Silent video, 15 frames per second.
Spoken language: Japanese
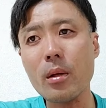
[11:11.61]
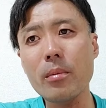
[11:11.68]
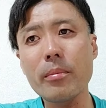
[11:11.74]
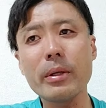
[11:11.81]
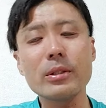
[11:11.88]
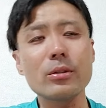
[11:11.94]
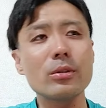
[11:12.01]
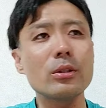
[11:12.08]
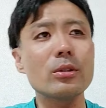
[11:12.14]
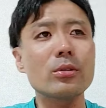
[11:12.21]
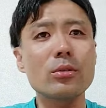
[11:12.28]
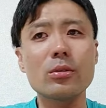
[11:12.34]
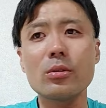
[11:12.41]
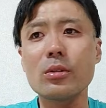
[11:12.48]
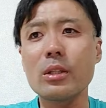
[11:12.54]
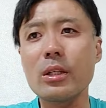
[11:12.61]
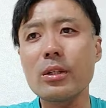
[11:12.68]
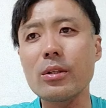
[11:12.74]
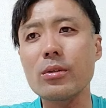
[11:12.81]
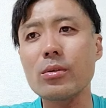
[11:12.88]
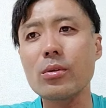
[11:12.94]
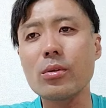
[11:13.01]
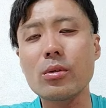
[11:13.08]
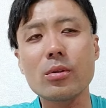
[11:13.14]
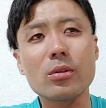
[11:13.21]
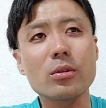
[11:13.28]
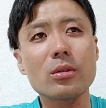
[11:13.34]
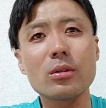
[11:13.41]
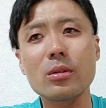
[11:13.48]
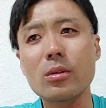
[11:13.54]
別にそのなんていうこ
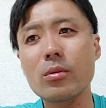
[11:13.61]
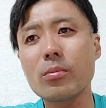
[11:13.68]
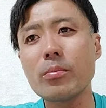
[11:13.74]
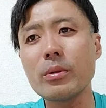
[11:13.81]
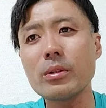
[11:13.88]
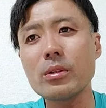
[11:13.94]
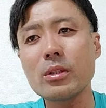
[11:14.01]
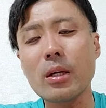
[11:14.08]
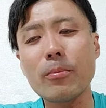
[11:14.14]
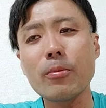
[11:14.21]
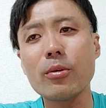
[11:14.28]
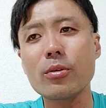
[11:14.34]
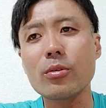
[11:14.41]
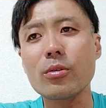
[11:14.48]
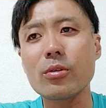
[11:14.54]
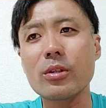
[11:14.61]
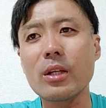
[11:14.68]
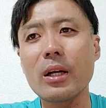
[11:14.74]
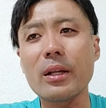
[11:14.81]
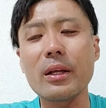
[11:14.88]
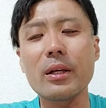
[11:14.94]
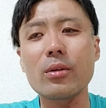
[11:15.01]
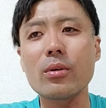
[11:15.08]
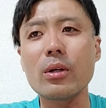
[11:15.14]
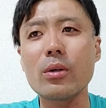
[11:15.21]
の別にサポートの誰やと